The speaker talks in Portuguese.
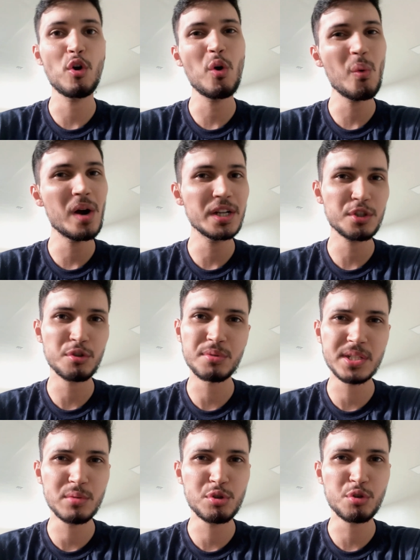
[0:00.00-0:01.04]
ou antes do
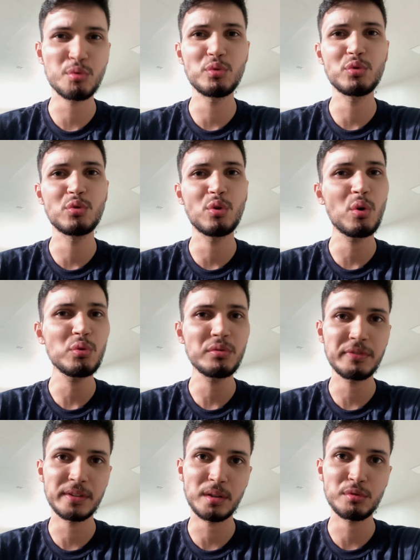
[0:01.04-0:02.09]
seu estudo, ou no
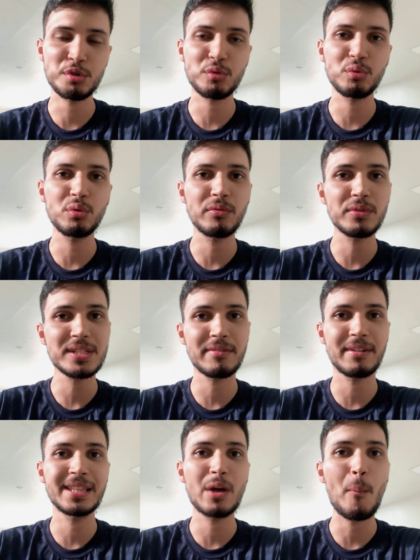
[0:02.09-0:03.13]
final do estudo, você
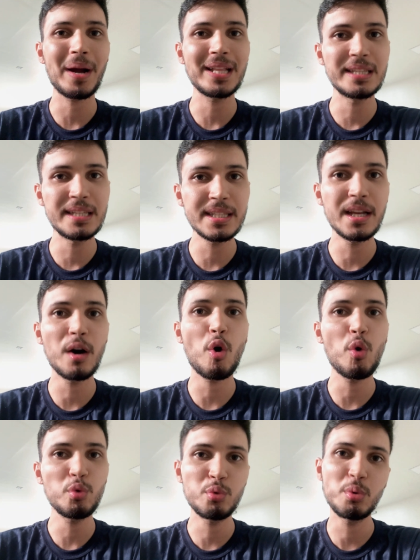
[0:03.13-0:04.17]
vai dar uma lida
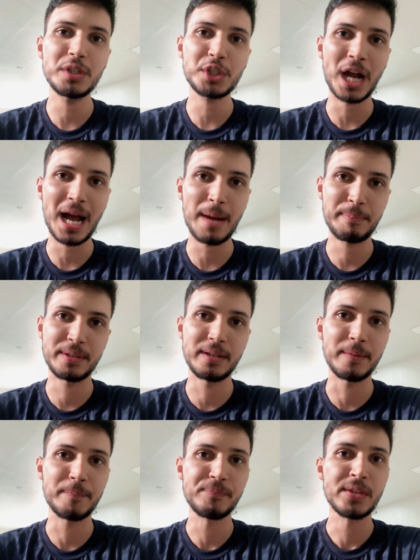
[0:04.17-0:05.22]
ou duas
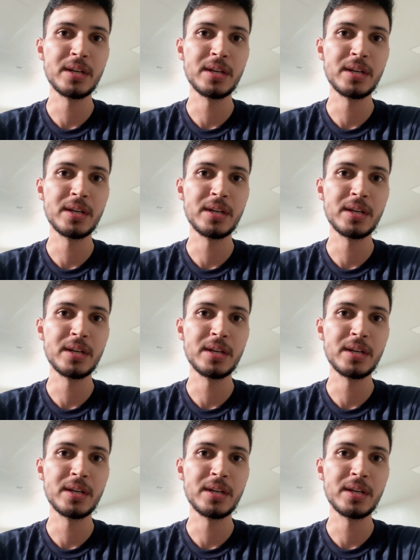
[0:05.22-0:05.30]
rápida.